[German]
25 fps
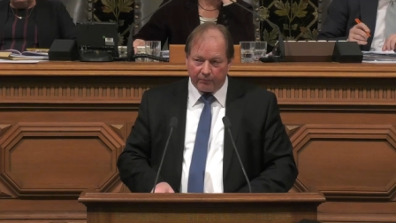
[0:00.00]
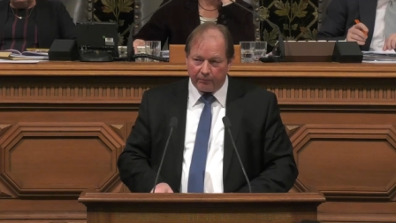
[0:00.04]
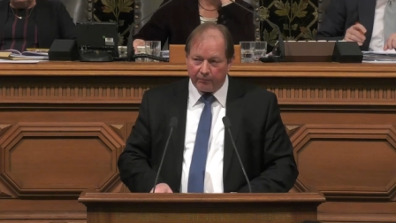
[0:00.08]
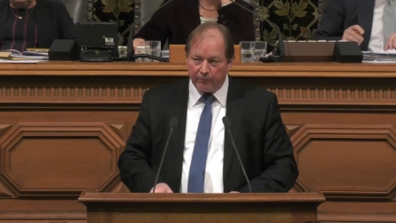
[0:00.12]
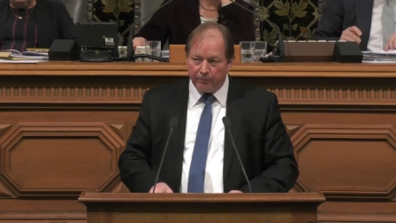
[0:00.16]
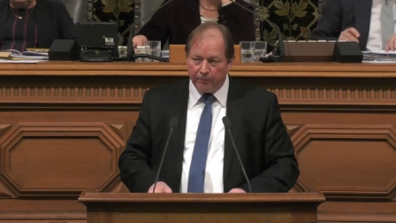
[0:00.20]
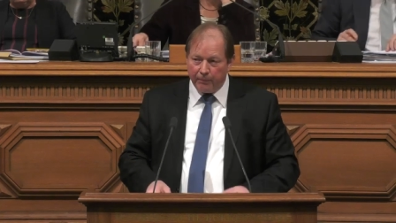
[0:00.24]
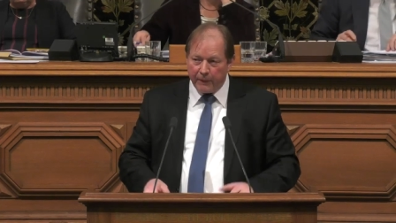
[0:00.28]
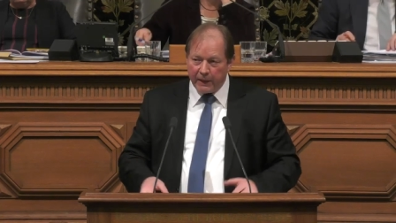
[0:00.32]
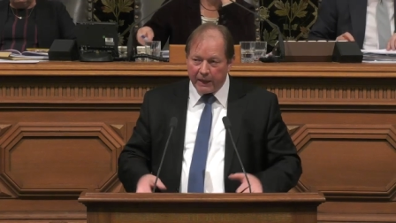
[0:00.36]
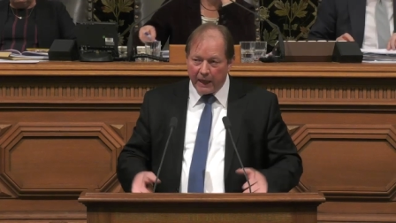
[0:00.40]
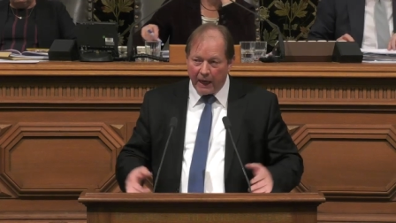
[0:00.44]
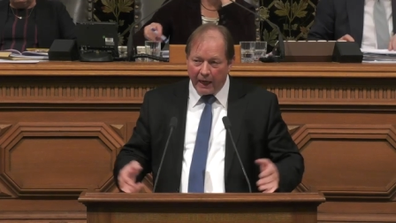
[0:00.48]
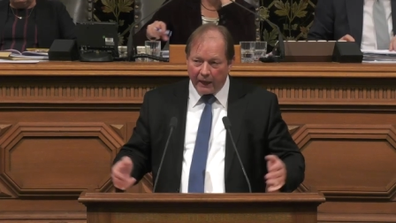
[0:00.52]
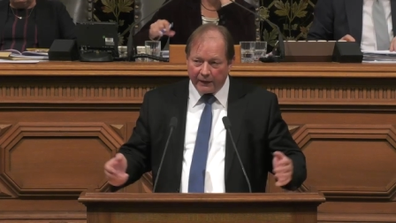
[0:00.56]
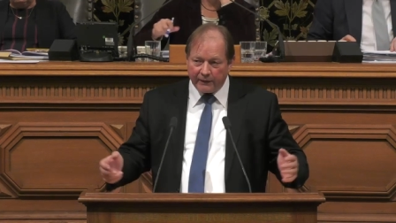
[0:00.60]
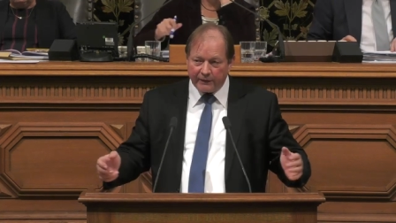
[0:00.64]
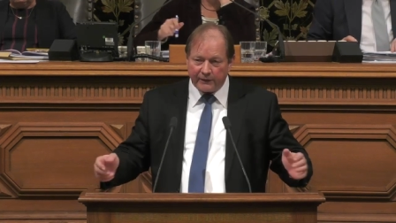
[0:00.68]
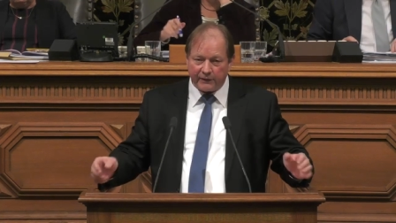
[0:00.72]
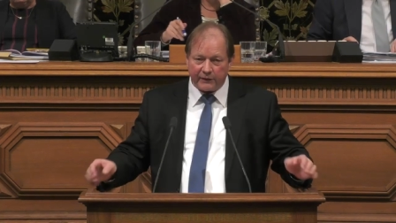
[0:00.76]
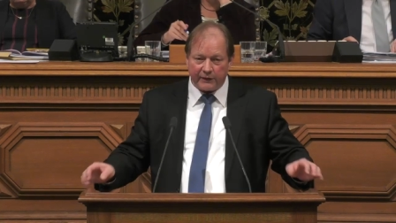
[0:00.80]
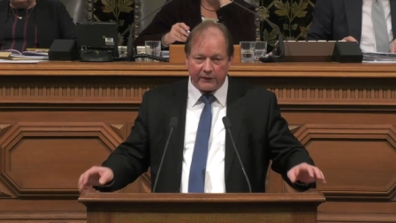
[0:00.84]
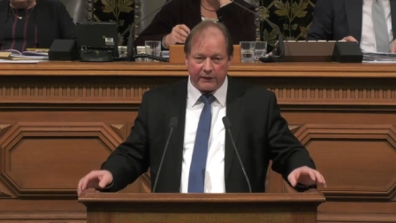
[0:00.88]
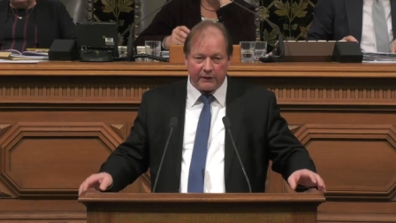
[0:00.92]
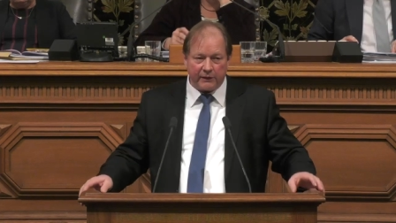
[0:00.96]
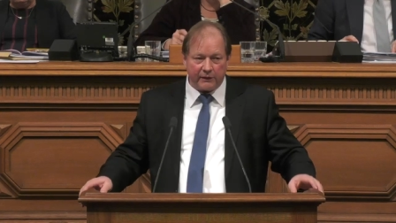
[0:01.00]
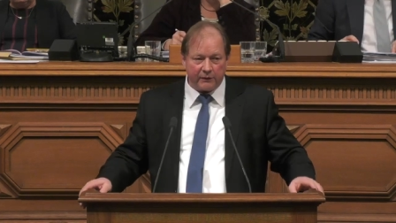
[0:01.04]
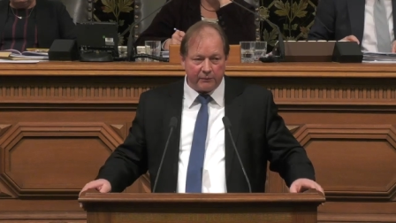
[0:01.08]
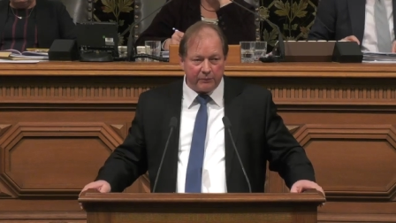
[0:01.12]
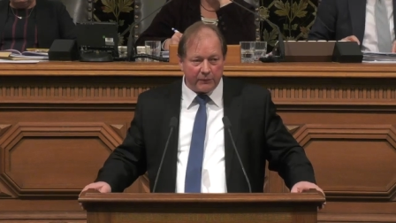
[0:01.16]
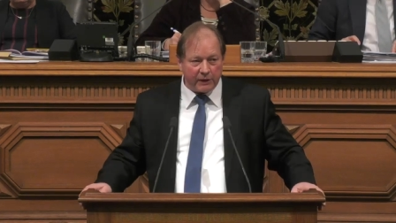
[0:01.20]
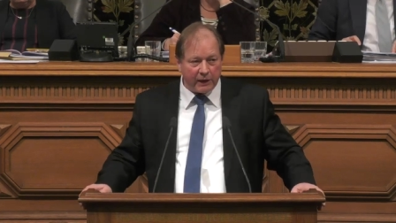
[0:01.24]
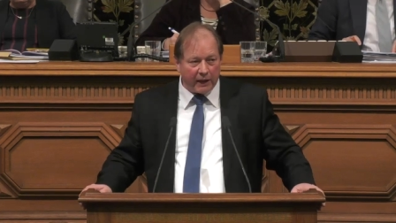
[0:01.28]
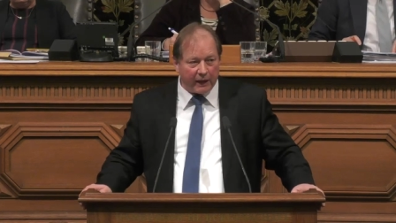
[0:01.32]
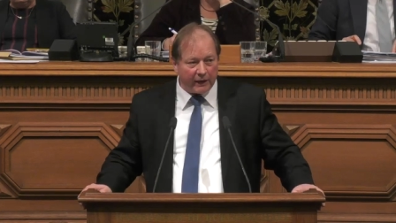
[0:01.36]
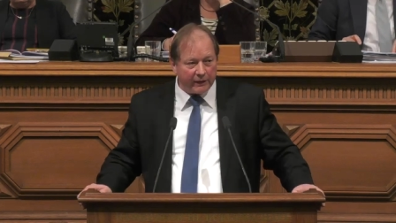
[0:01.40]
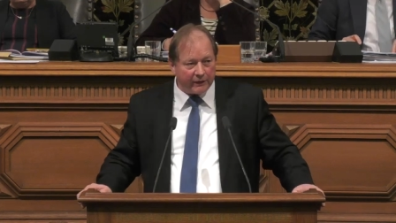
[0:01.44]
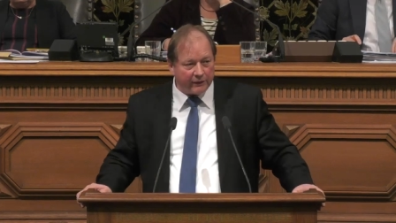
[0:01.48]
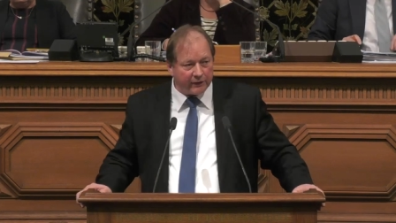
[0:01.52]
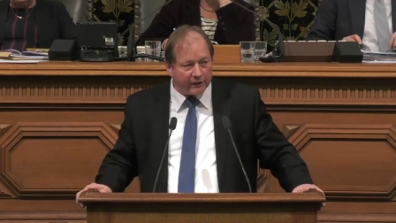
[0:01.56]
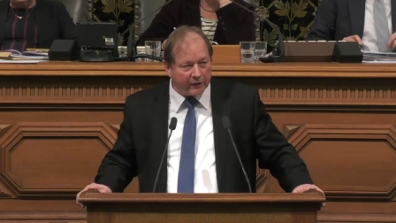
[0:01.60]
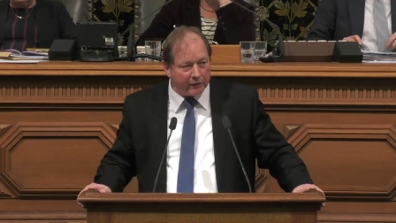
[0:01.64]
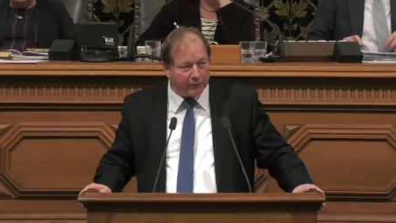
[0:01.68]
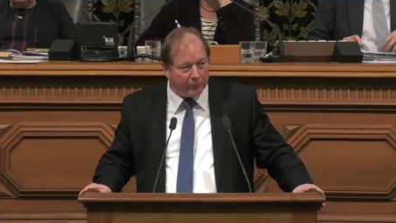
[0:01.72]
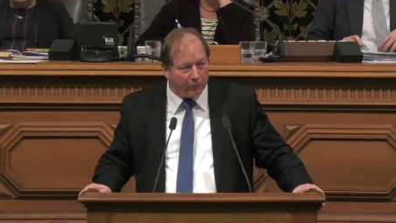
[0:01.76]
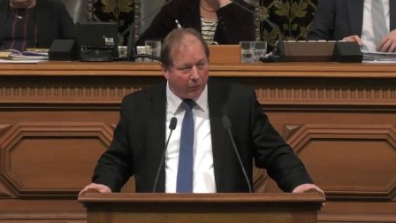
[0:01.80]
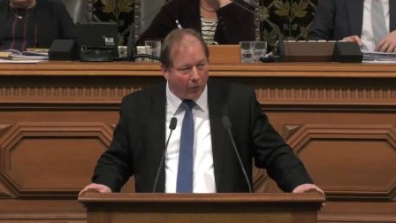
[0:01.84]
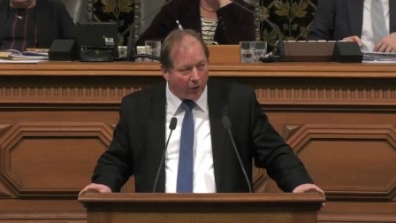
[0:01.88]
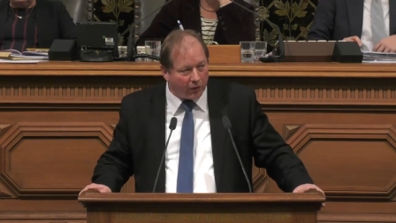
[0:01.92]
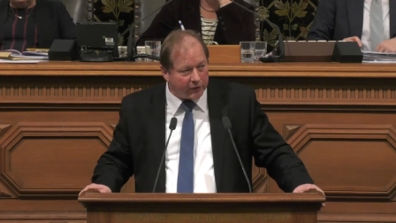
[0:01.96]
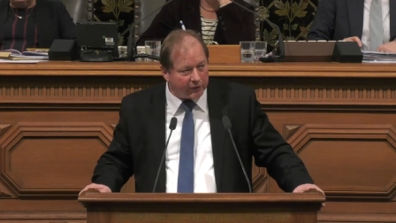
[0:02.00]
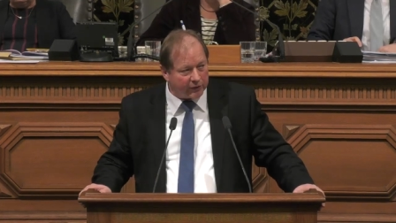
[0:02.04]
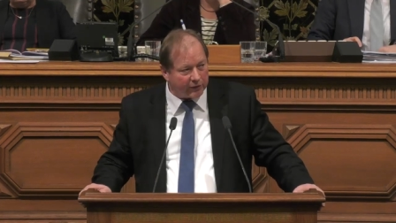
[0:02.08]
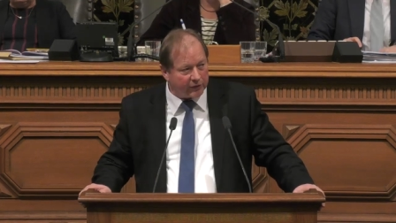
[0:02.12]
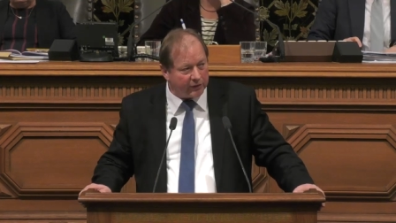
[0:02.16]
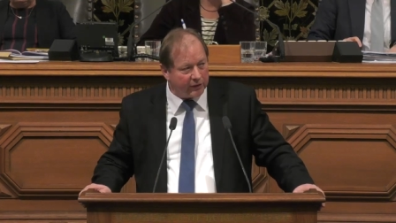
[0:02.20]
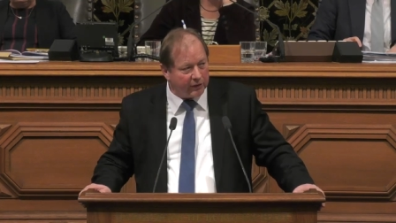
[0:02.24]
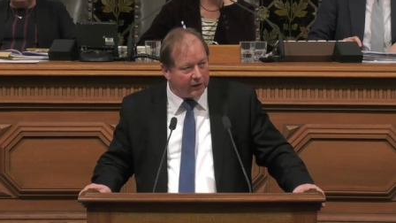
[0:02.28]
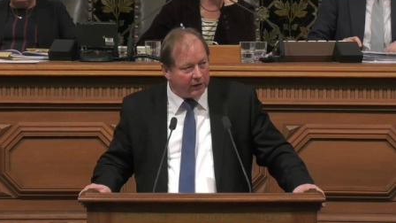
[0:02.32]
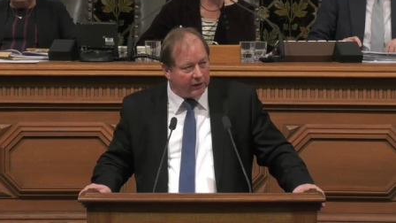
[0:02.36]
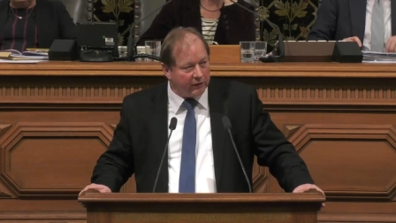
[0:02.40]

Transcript: mit ansieht, mit ansehen muss,